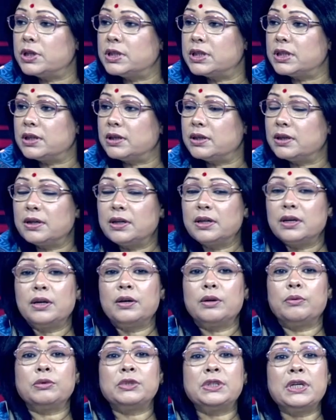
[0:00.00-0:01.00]
বলতে পারে না
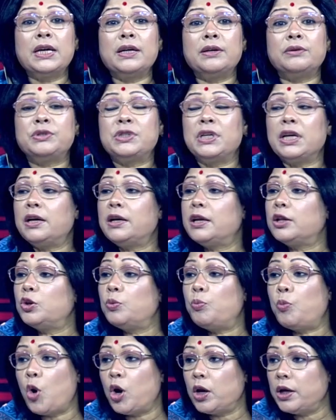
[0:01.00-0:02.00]
ছেলেটা তো
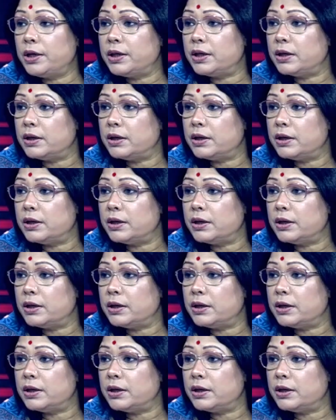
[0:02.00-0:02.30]
বলেনি